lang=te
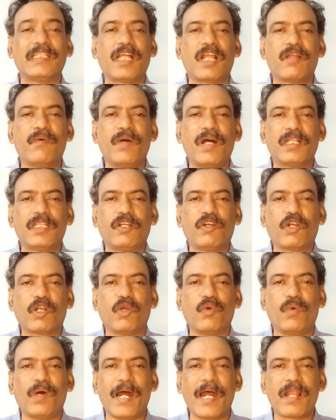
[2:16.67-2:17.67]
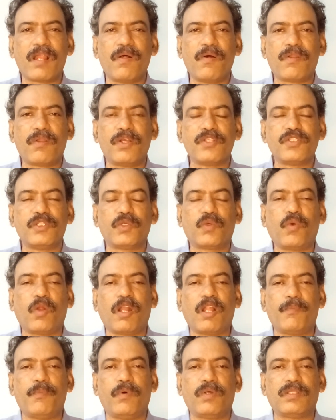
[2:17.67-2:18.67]
ఆ తర్వాత ఒక వారం రోజులు
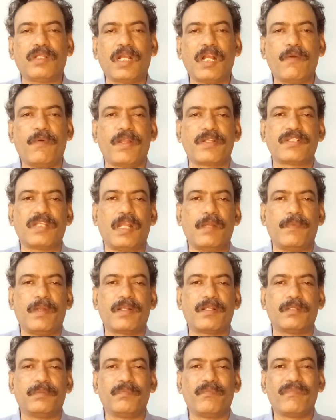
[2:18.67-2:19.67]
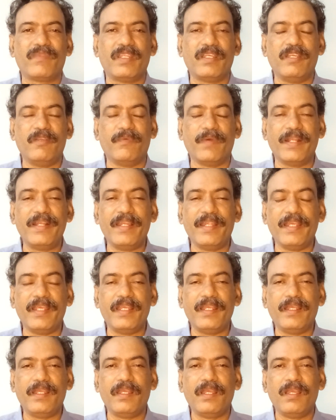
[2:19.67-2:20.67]
కుండపోతగా వర్షాలు పట్టడం ఇవన్నీ
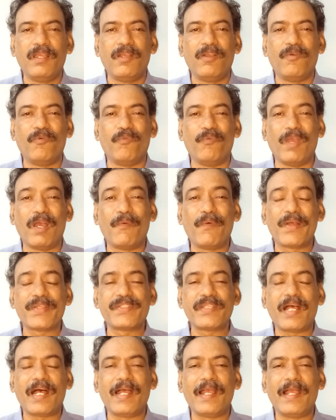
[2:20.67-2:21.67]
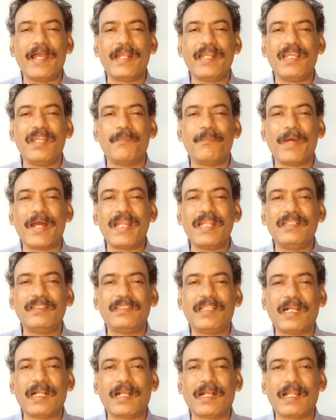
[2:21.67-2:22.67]
వ్యవసాయాన్ని
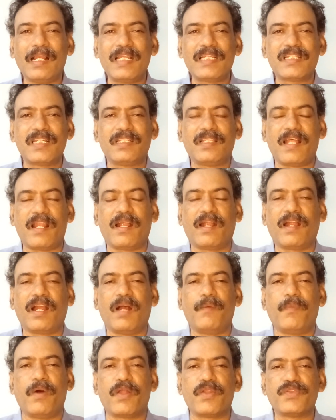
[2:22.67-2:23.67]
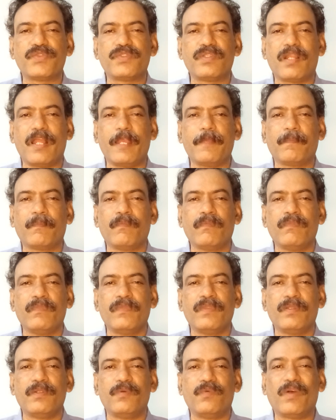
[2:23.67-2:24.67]
మరింత క్లిష్టతరంగా మారుస్తున్నాయి
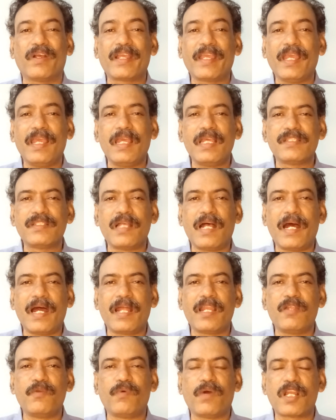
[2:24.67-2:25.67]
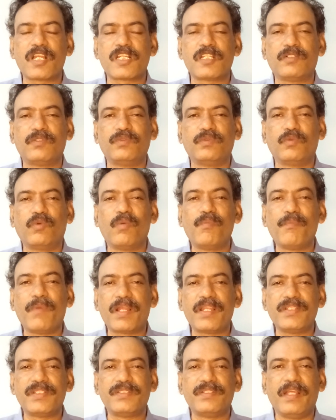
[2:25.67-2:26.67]
ఒకేసారి వర్షం
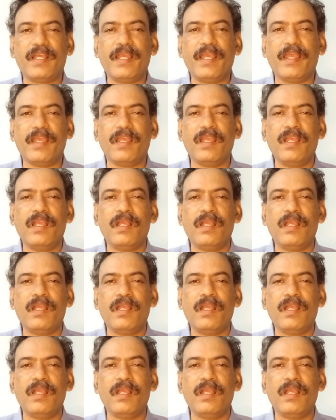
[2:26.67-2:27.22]
గుమ్మరిస్తే